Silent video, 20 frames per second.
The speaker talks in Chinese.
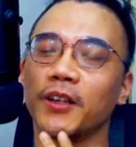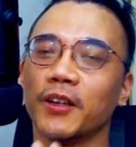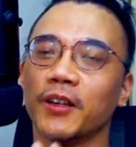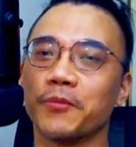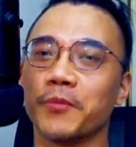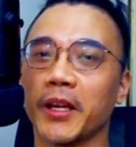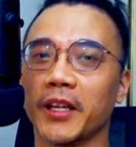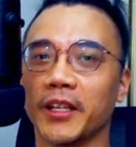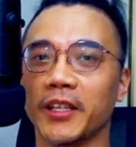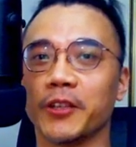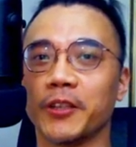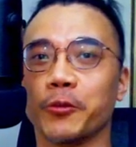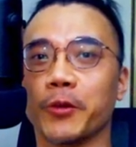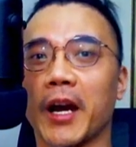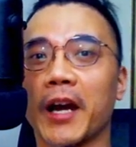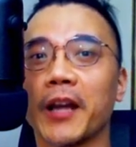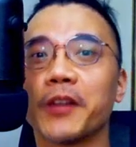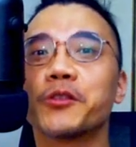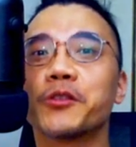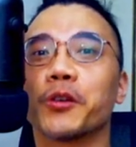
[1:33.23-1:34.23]
呃，美丽与
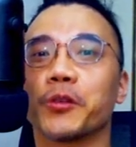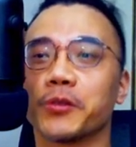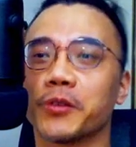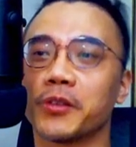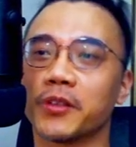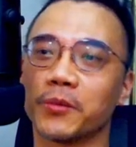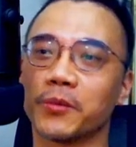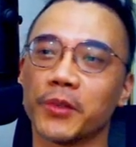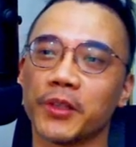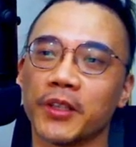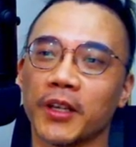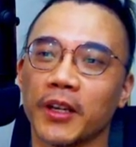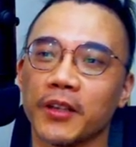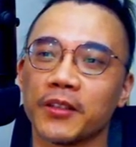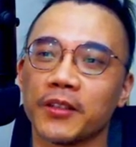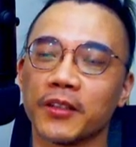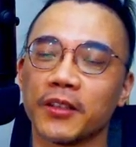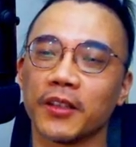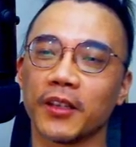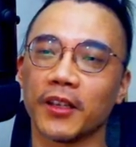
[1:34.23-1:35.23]
哀愁是什么这样
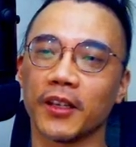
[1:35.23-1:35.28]
子？